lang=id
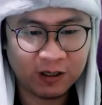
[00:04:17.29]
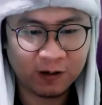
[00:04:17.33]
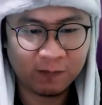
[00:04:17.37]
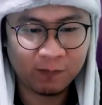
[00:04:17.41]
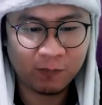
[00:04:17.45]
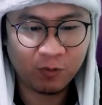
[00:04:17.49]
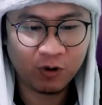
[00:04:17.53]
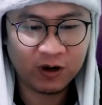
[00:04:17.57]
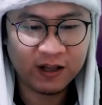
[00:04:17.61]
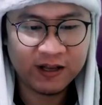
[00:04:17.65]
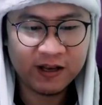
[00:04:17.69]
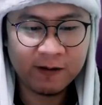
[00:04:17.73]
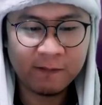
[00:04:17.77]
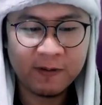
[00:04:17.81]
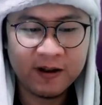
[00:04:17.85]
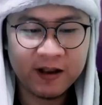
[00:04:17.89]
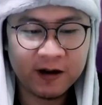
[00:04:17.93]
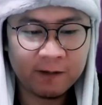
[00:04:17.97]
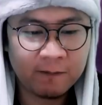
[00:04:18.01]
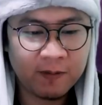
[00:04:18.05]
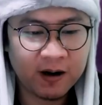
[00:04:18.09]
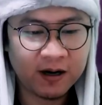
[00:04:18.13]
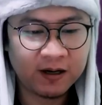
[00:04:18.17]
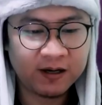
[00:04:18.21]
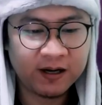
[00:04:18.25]
Klub bolanya
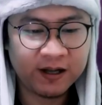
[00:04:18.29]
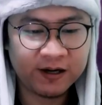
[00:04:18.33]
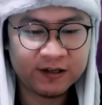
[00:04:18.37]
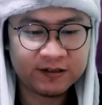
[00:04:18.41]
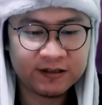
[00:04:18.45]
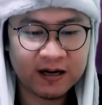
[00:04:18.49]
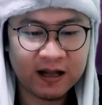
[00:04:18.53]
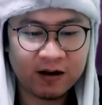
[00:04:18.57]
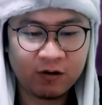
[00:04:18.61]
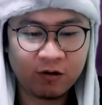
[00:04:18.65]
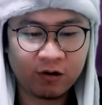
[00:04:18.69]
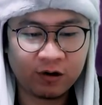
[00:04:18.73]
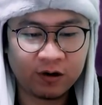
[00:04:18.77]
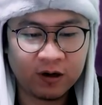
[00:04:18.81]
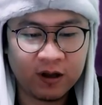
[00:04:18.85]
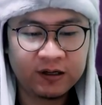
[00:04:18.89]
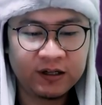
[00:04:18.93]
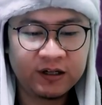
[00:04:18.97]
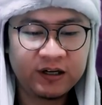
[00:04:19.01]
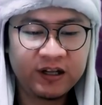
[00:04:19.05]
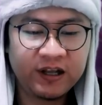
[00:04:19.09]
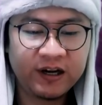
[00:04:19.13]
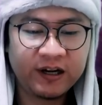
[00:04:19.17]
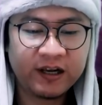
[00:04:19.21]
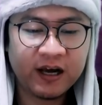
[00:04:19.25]
banyak banget dari Selangor.
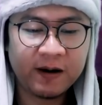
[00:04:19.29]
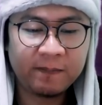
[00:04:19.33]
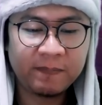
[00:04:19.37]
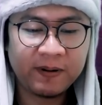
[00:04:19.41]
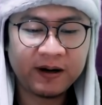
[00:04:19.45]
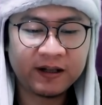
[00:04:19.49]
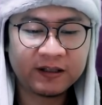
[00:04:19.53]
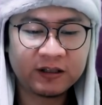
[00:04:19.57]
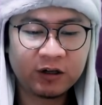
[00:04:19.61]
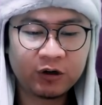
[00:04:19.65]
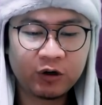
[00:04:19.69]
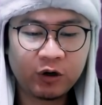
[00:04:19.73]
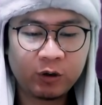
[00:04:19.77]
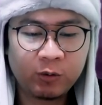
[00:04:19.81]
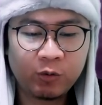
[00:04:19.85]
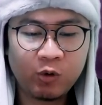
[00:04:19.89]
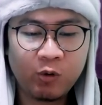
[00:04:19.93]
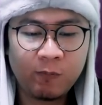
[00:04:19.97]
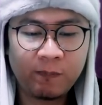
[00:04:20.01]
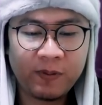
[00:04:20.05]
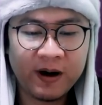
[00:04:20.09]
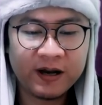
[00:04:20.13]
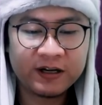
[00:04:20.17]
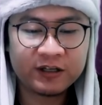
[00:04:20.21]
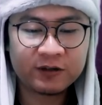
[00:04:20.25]
Didirikan pada tahun
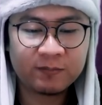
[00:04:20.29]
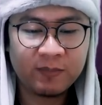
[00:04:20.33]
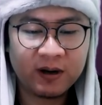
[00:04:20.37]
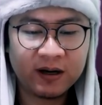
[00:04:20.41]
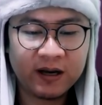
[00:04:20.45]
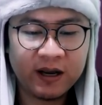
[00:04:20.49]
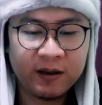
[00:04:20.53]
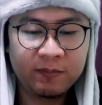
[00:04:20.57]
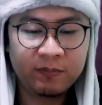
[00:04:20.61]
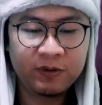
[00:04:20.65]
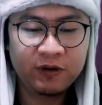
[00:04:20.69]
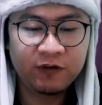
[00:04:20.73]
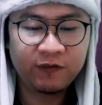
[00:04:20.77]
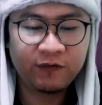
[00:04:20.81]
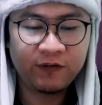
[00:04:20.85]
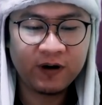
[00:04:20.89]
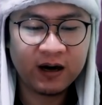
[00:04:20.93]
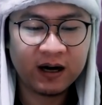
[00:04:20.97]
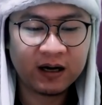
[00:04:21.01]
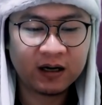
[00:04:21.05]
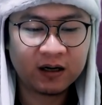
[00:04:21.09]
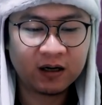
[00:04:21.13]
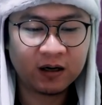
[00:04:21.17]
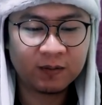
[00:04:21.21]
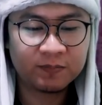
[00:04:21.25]
2004 sebagai MIFA,